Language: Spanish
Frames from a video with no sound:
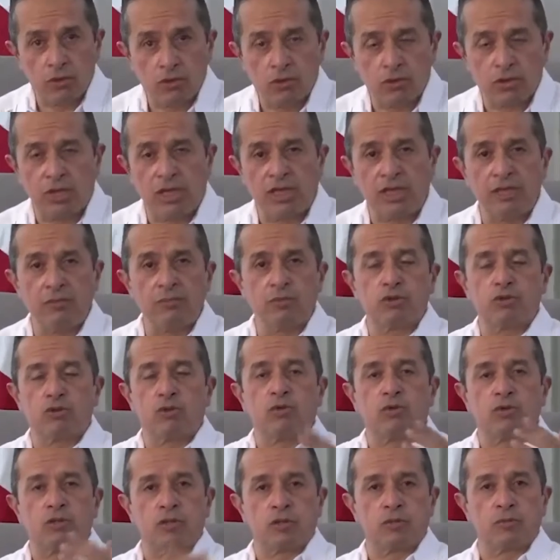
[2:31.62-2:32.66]
seguimos con
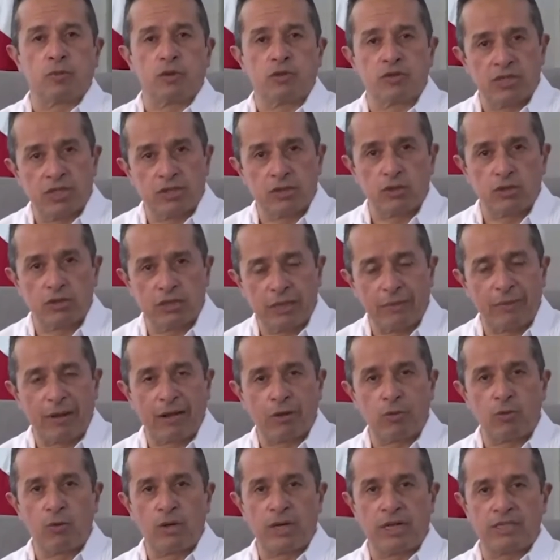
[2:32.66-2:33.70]
nuestros procesos de
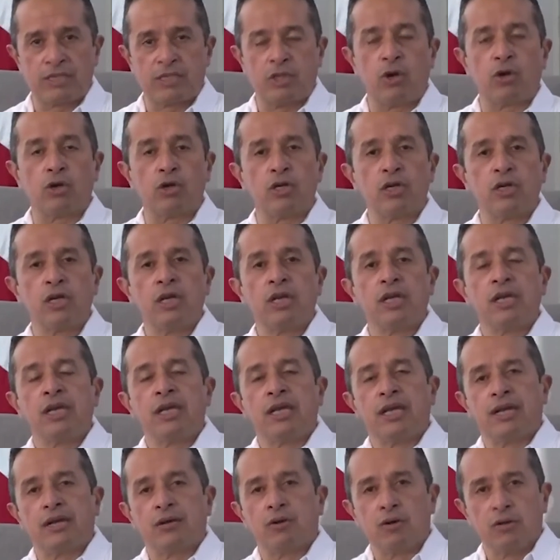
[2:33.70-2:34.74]
vacunación,
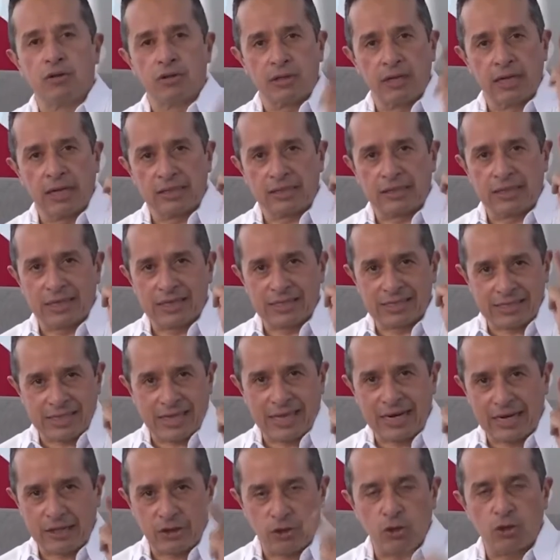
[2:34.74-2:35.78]
con la
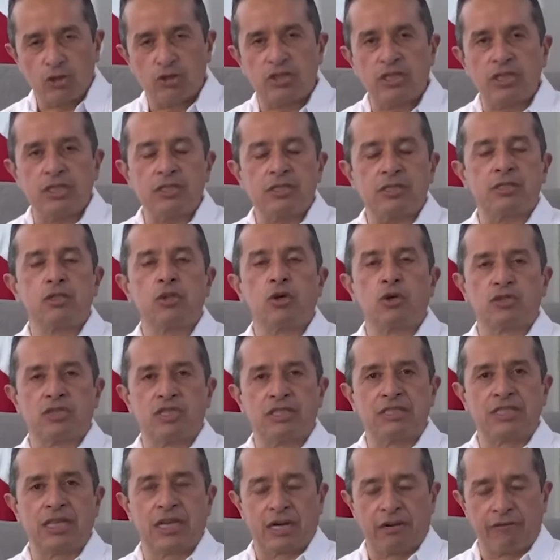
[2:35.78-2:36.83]
tercera dosis,
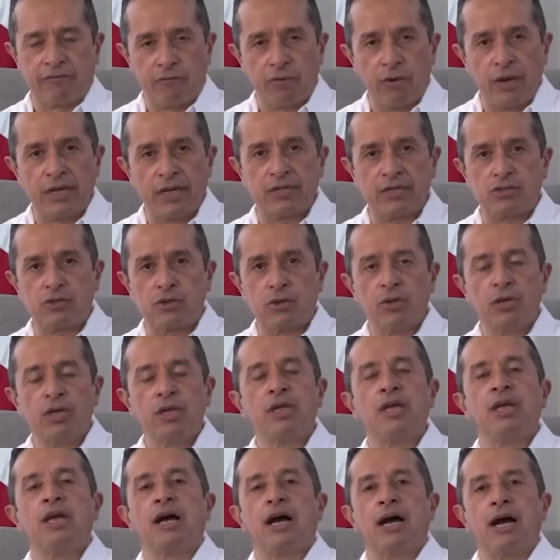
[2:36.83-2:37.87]
dosis de refuerzo,
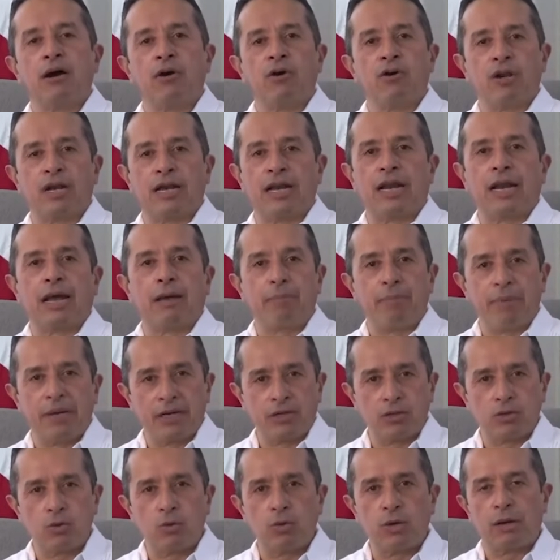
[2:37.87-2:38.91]
ahora la
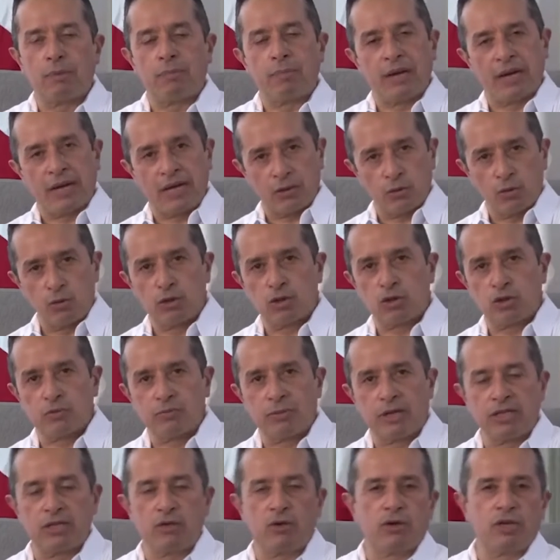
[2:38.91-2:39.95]
apertura para adultos
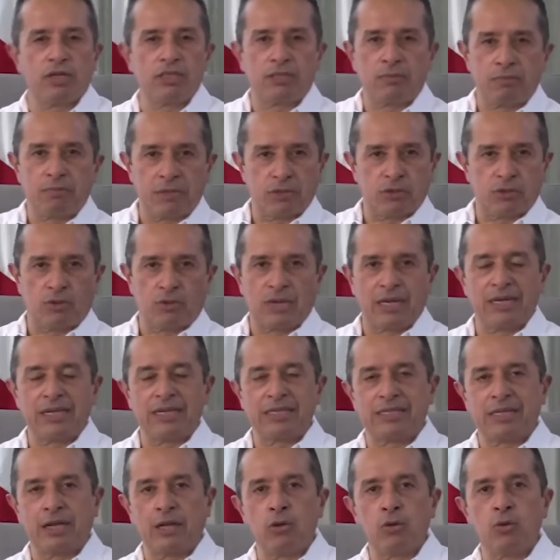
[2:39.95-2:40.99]
mayores y personal
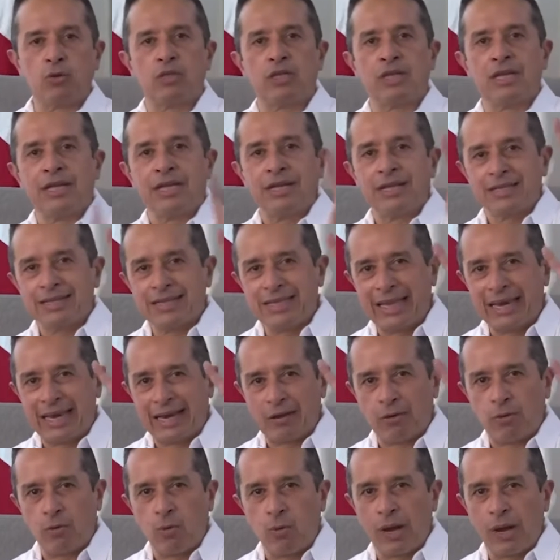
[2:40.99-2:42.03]
de salud de
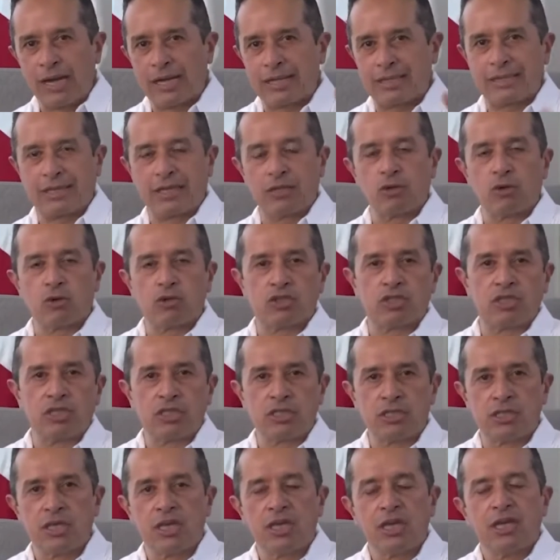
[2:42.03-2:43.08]
la cuarta
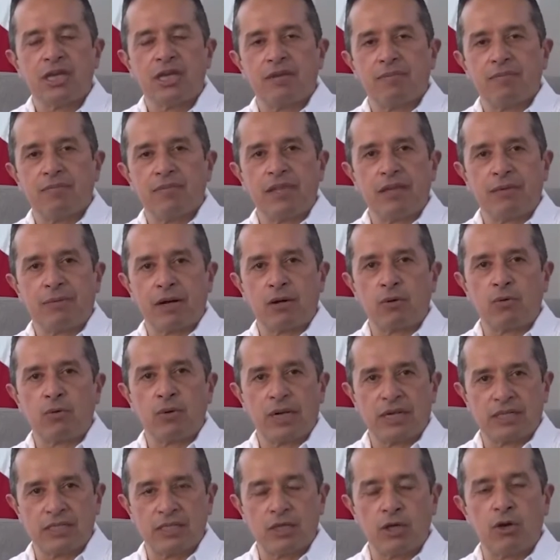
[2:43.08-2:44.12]
dosis de
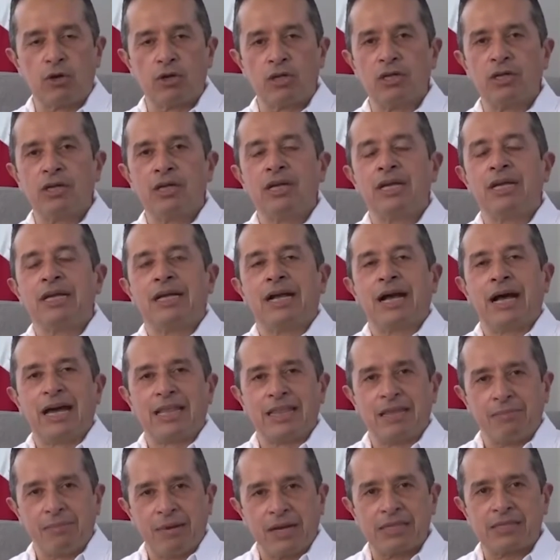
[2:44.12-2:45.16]
vacunación,
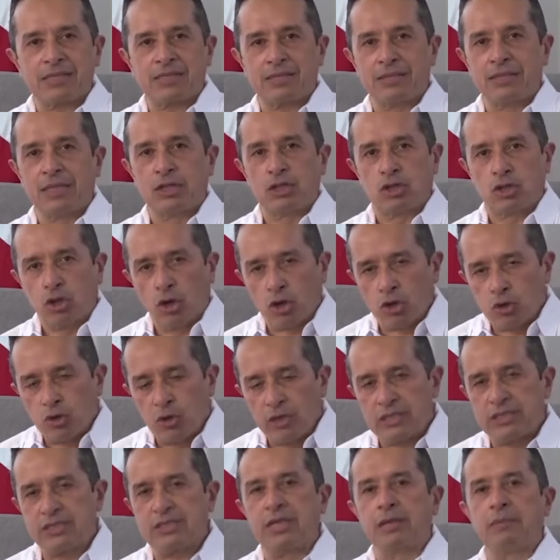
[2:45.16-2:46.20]
además de
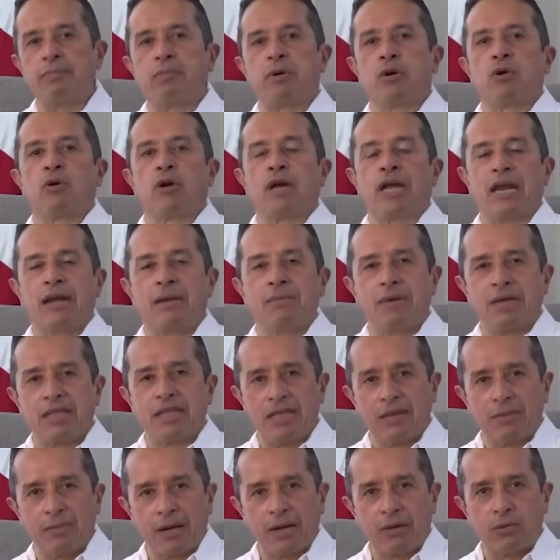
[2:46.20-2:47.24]
todo este programa
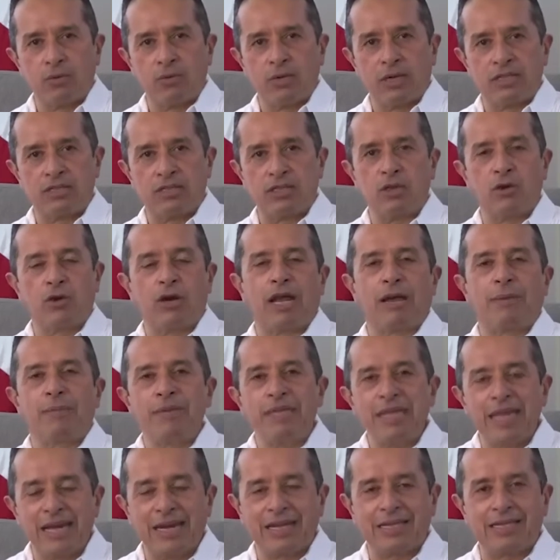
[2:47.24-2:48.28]
de vacunación
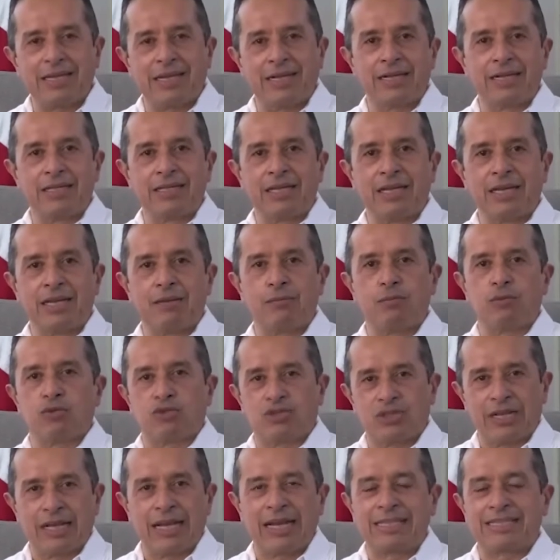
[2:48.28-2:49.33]
abierta que
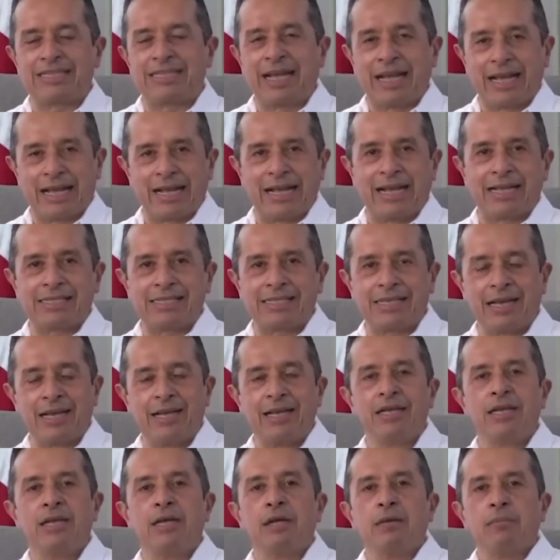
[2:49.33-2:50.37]
tenemos casa a casa,
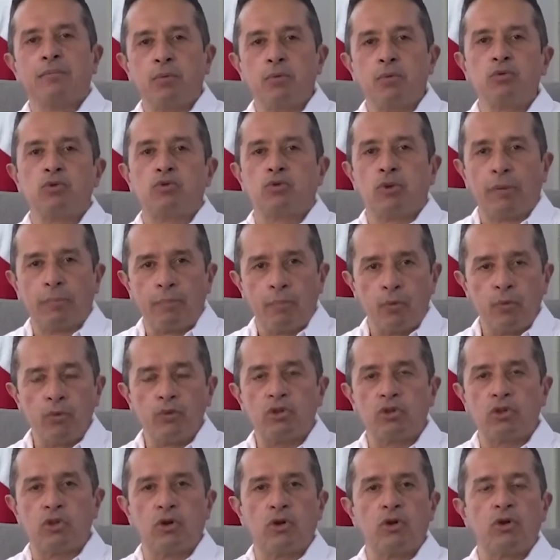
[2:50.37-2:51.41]
punto a
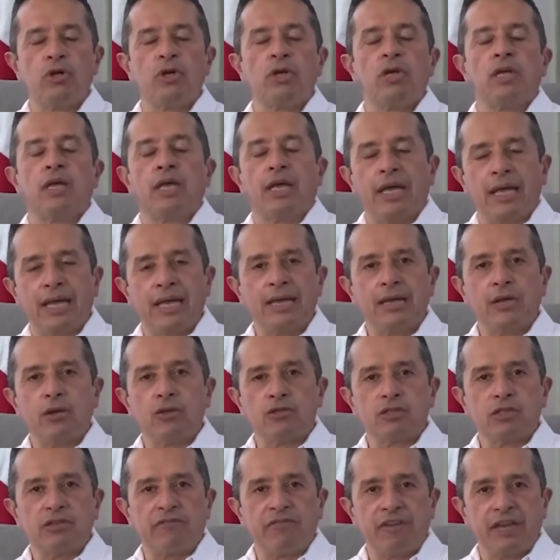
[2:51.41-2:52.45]
punto, en
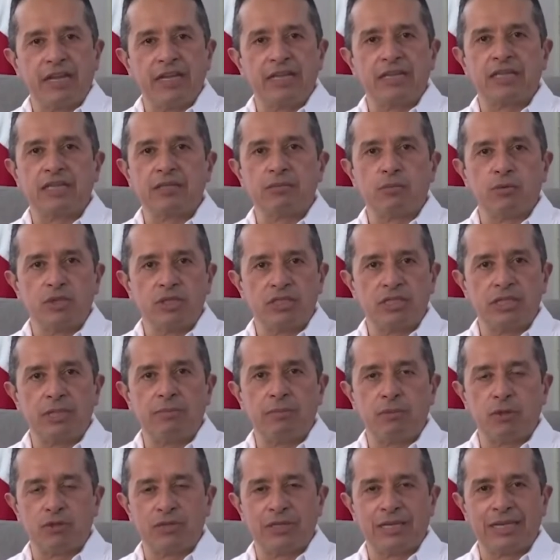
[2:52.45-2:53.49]
los diferentes
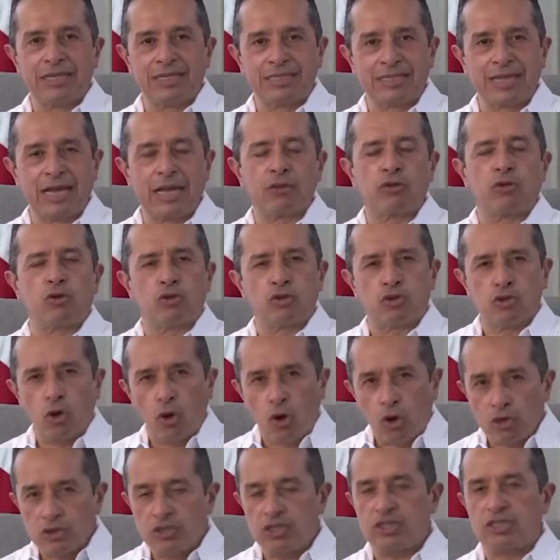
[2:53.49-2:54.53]
municipios del estado. Los
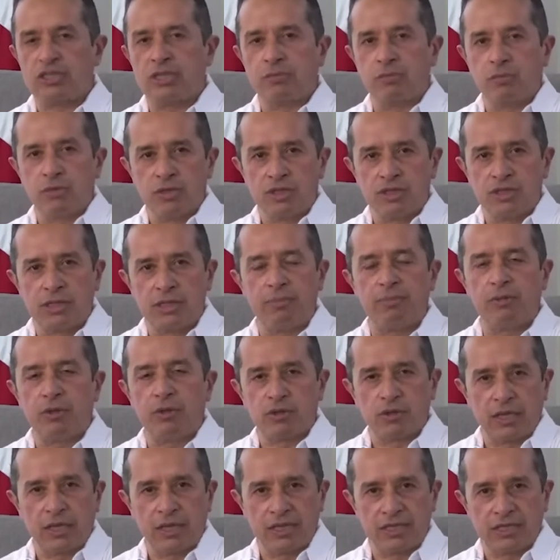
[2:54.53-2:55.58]
11
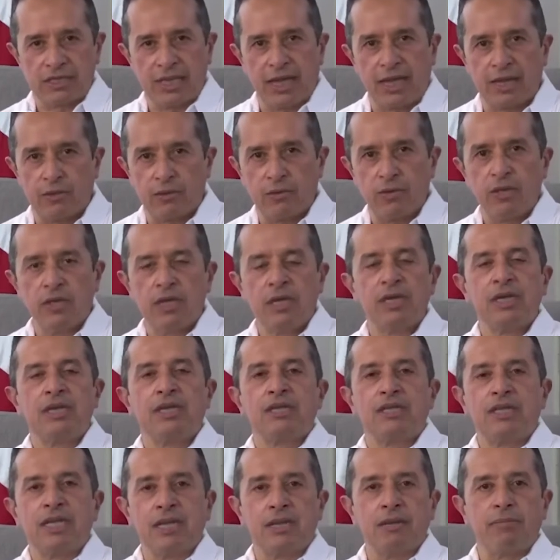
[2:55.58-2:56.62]
municipios del estado
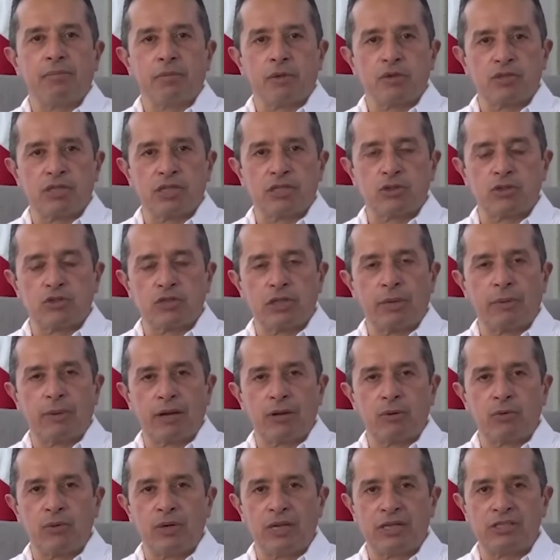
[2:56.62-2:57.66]
tienen procesos de
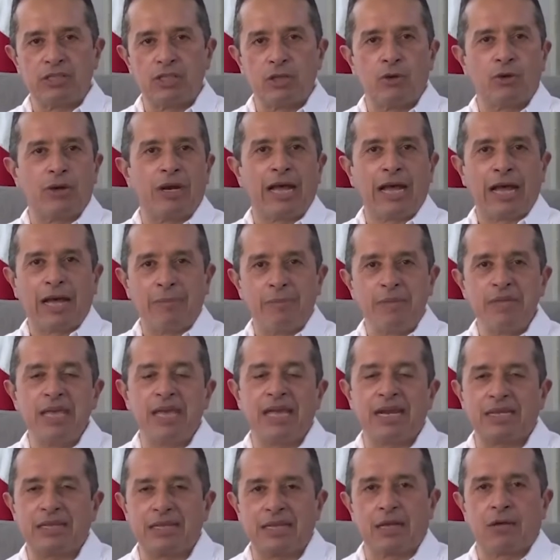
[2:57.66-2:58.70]
vacunación
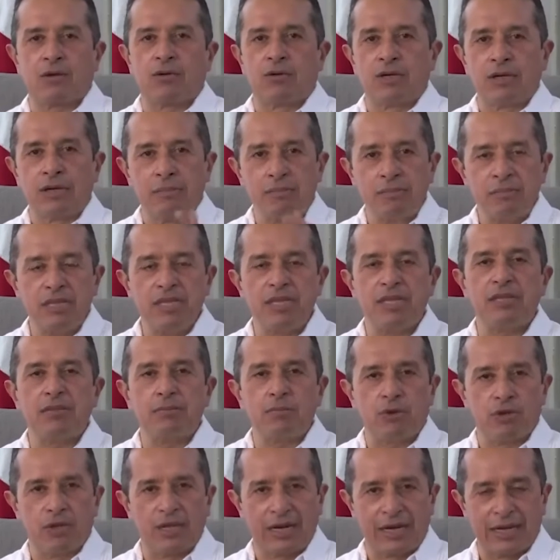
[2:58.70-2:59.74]
abierta con el
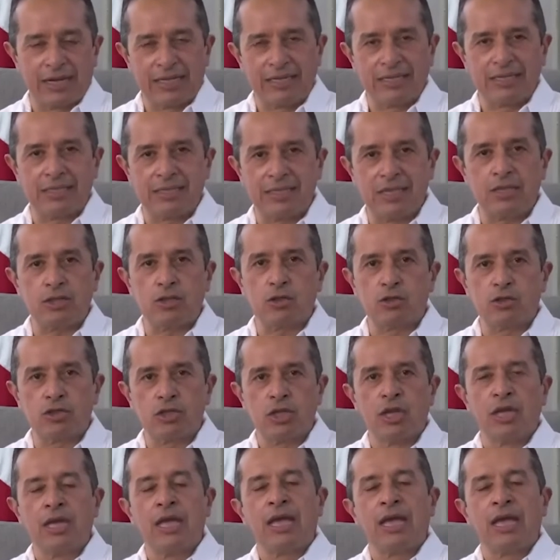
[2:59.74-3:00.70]
mínimo de requisitos.